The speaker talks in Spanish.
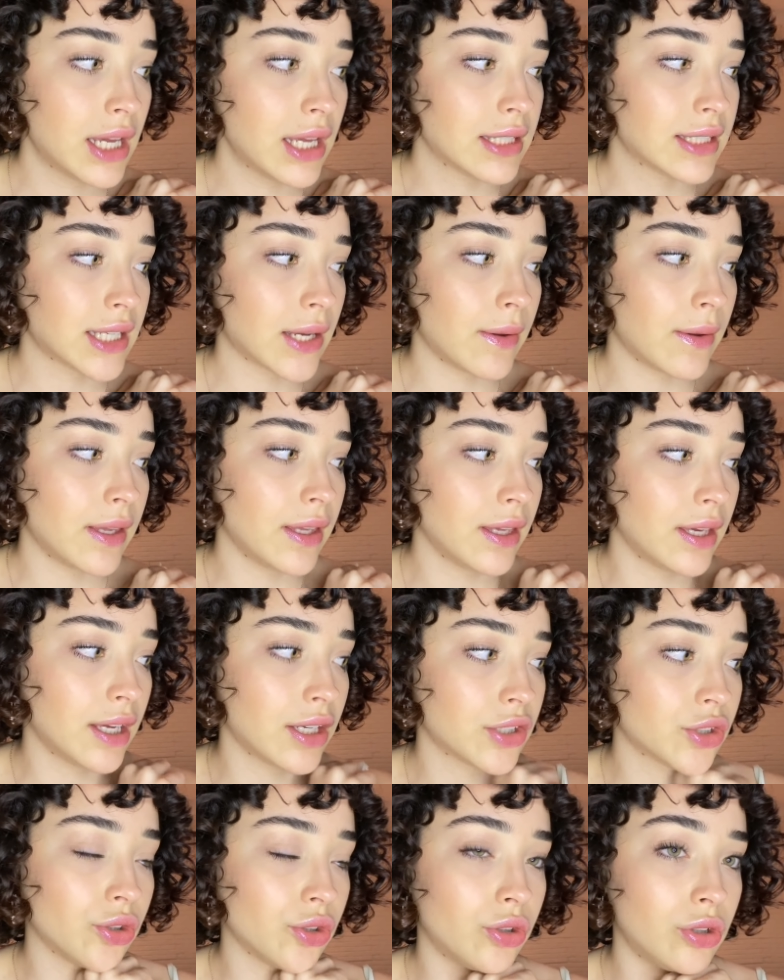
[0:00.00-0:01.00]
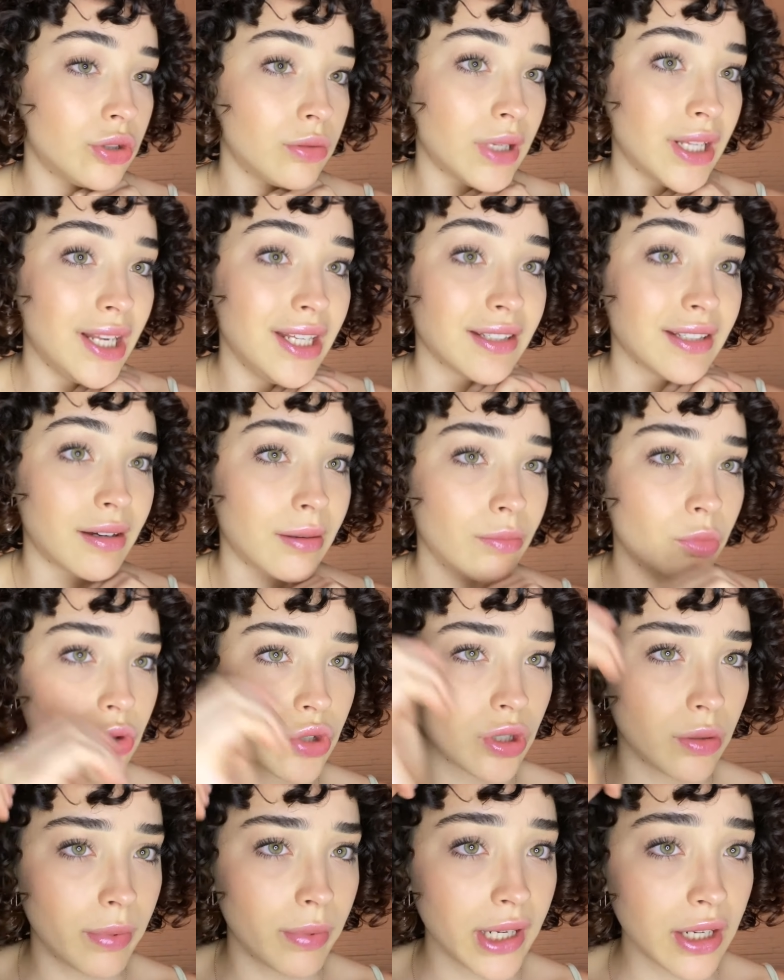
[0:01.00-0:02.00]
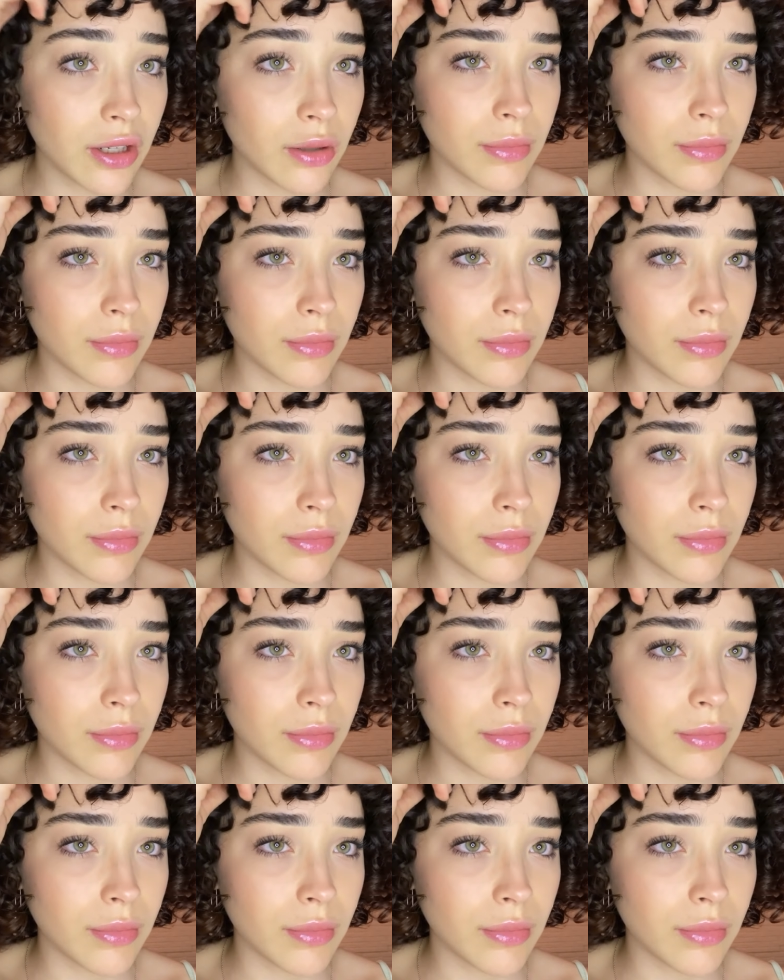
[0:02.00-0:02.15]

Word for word: saben que yo me alisaba mucho el pelo,